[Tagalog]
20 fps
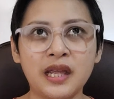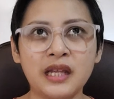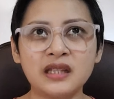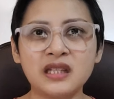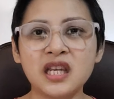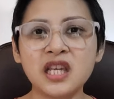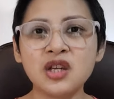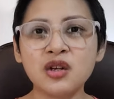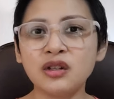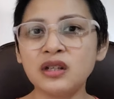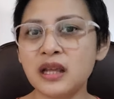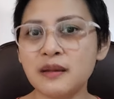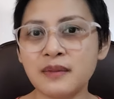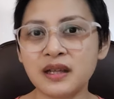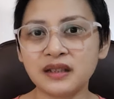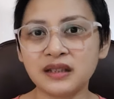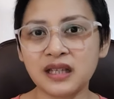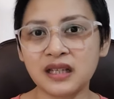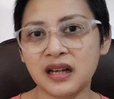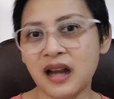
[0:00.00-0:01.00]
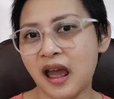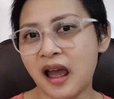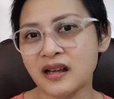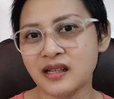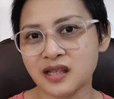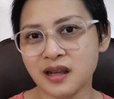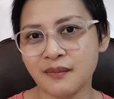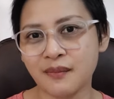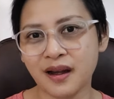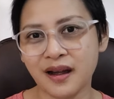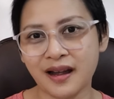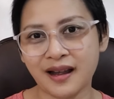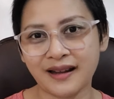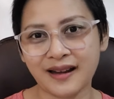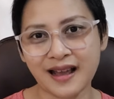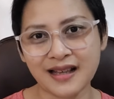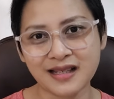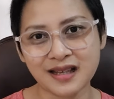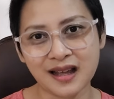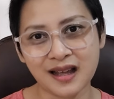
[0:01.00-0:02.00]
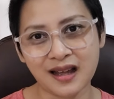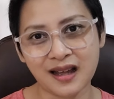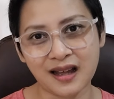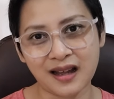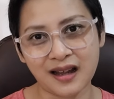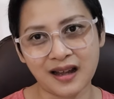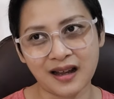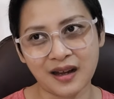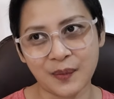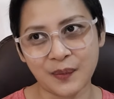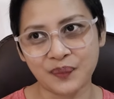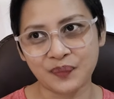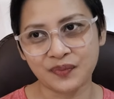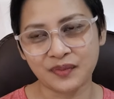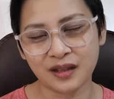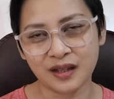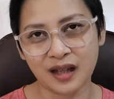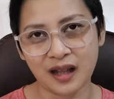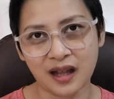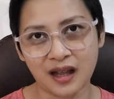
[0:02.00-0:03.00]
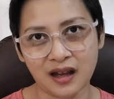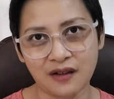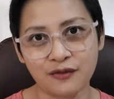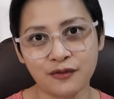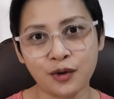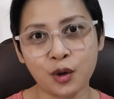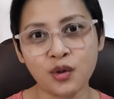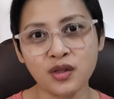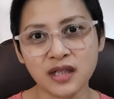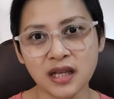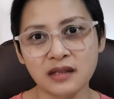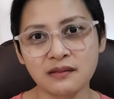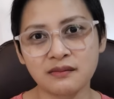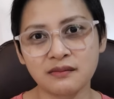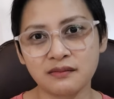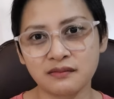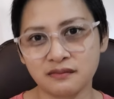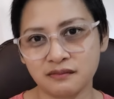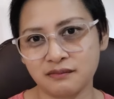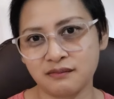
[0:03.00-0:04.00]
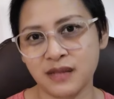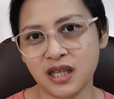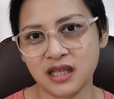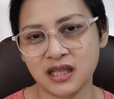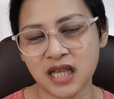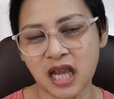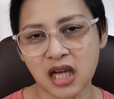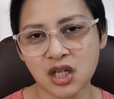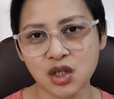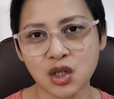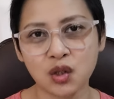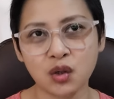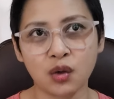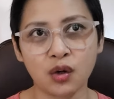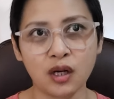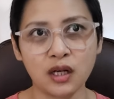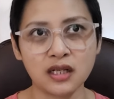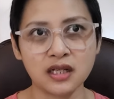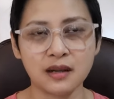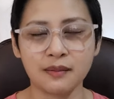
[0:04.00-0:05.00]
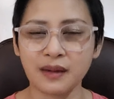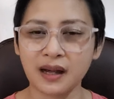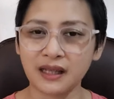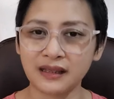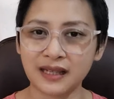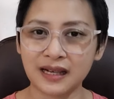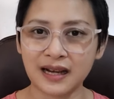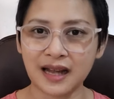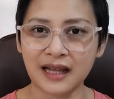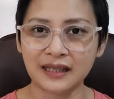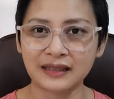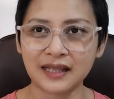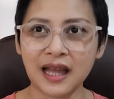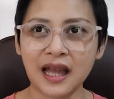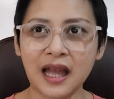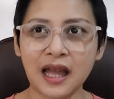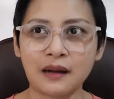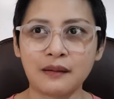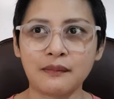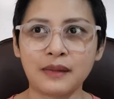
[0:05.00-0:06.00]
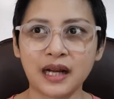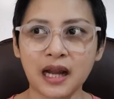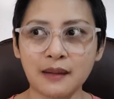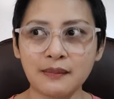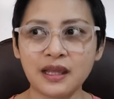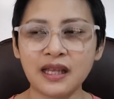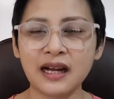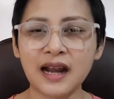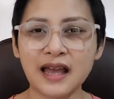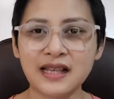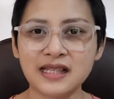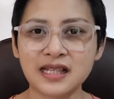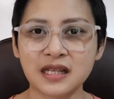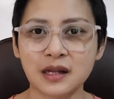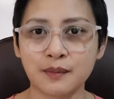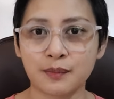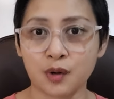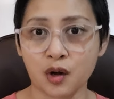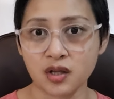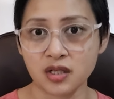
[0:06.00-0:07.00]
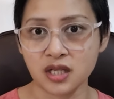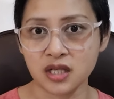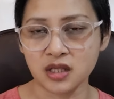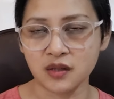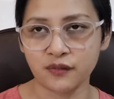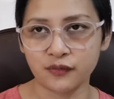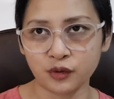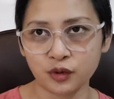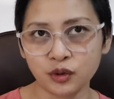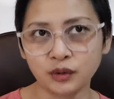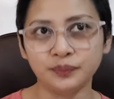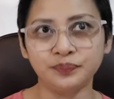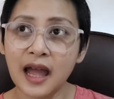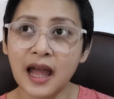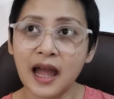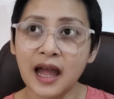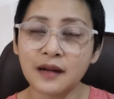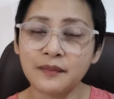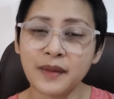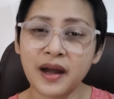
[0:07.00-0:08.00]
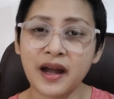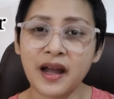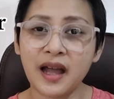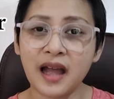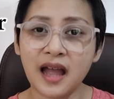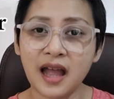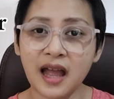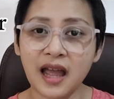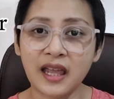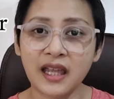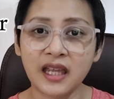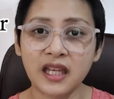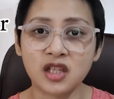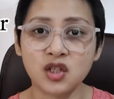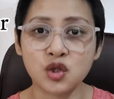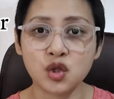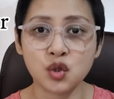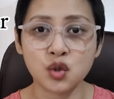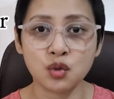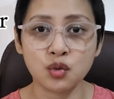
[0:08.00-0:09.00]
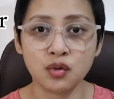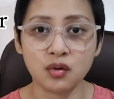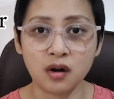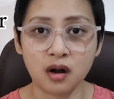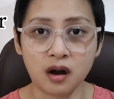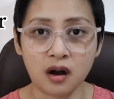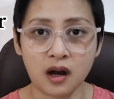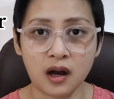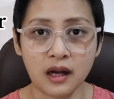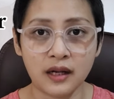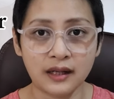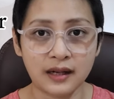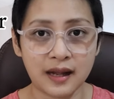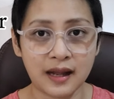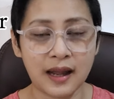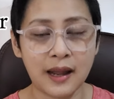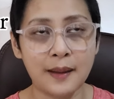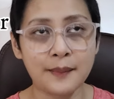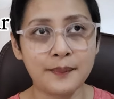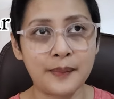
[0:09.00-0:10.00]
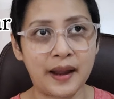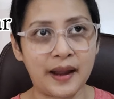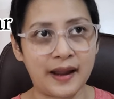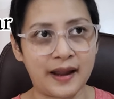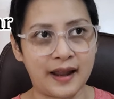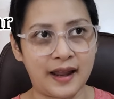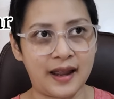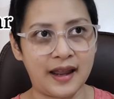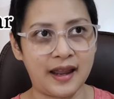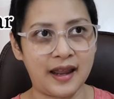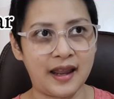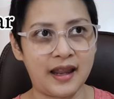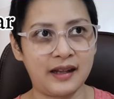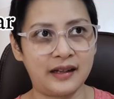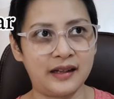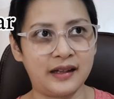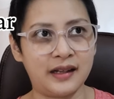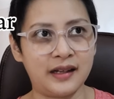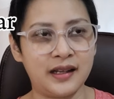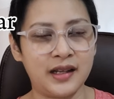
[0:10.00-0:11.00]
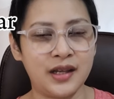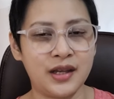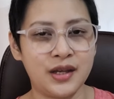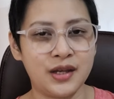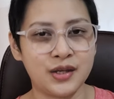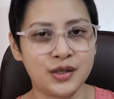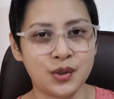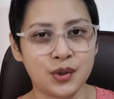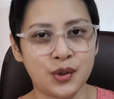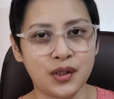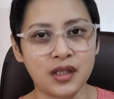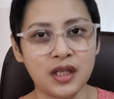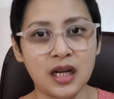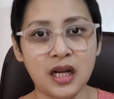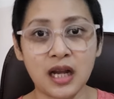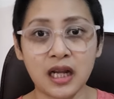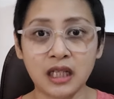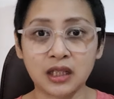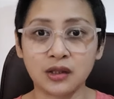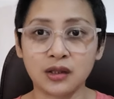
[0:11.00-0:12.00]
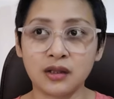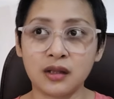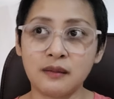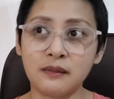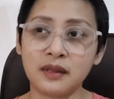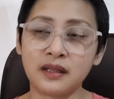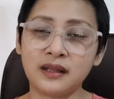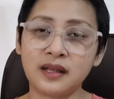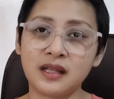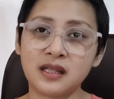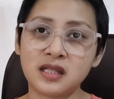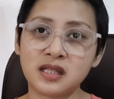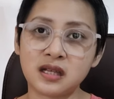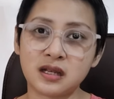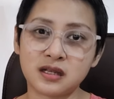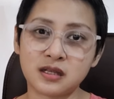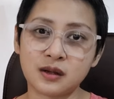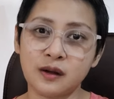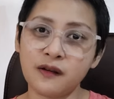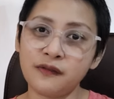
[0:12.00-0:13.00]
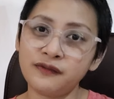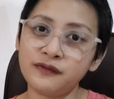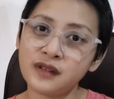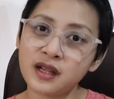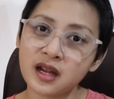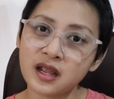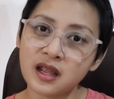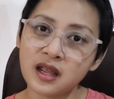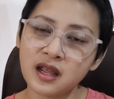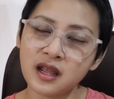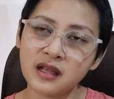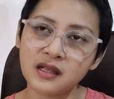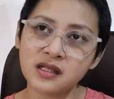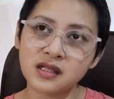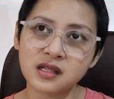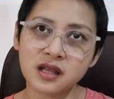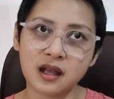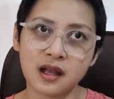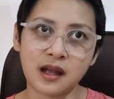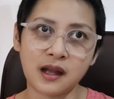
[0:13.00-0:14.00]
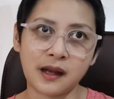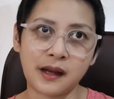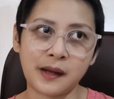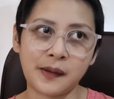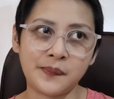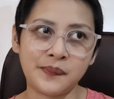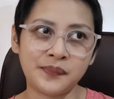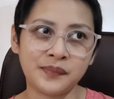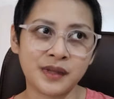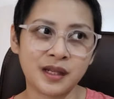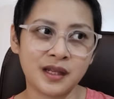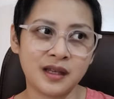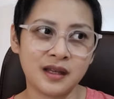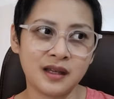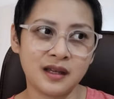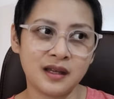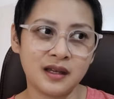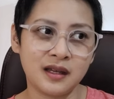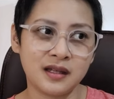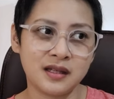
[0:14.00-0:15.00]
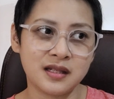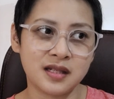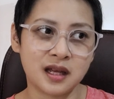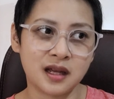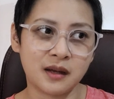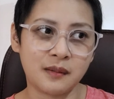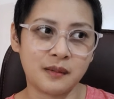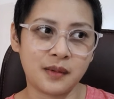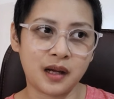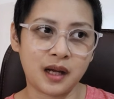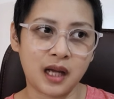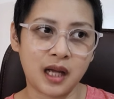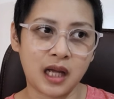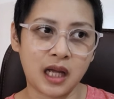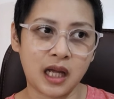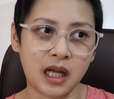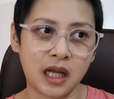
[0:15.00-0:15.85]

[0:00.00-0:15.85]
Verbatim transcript: hindi yun limited lang sa mga nasa uh, frozen meat section or sa mga delata ha. Maraming klase ng processed food ang mga high in sugar na pagkain. So, hindi lang ito limited sa soft drinks, sa, sa mga,